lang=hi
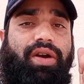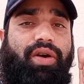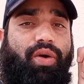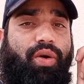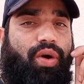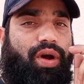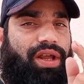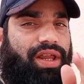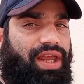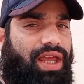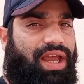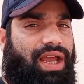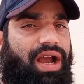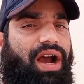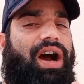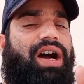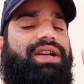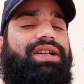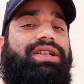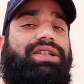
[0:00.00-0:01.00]
देखते हैं
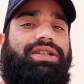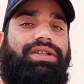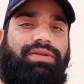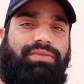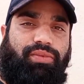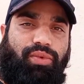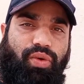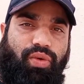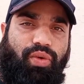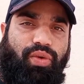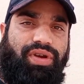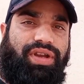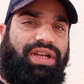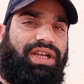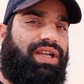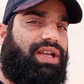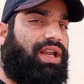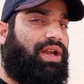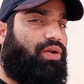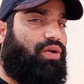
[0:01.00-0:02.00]
आज आप लोगों को
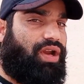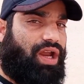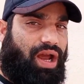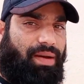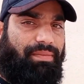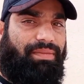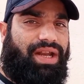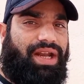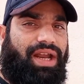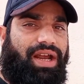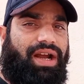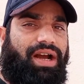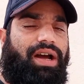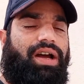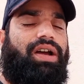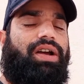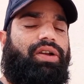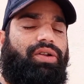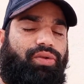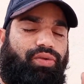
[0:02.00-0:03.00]
देखने को क्या
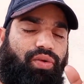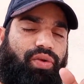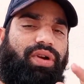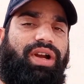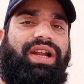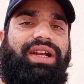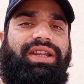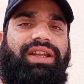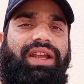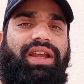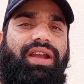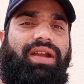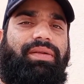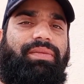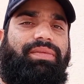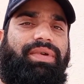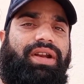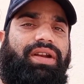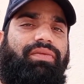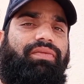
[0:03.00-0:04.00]
मिलेगा तो करते
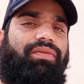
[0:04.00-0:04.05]
हैं फिर